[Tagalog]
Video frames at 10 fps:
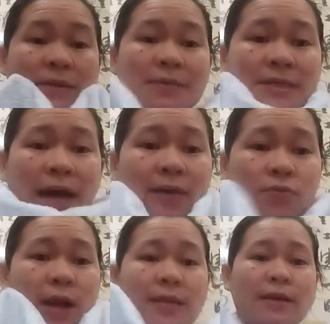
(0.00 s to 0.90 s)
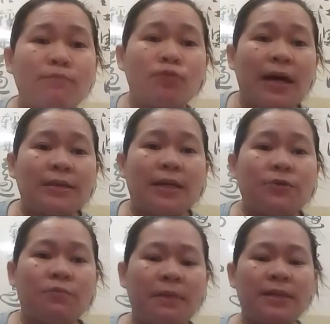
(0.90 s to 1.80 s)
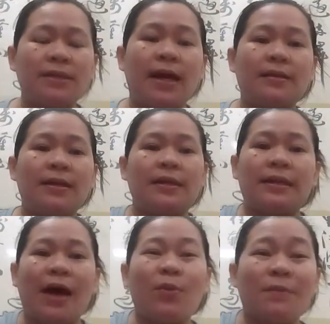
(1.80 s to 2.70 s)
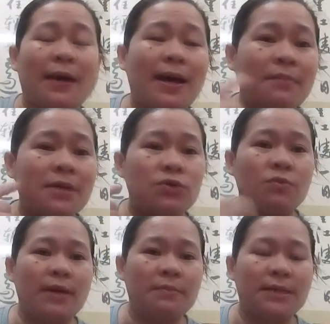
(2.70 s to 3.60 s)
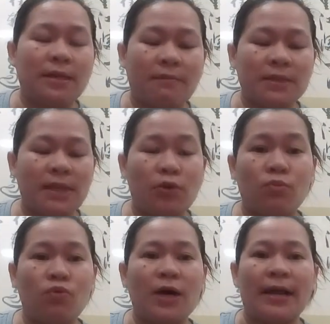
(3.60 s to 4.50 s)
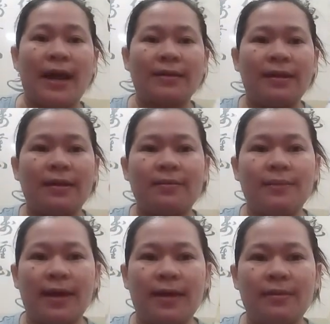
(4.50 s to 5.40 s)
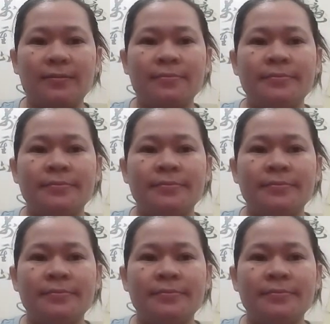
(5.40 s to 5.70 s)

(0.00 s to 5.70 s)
naman masyado nating punasan yung face natin ng towel para medyo may basa-basa yung mukha natin. And then,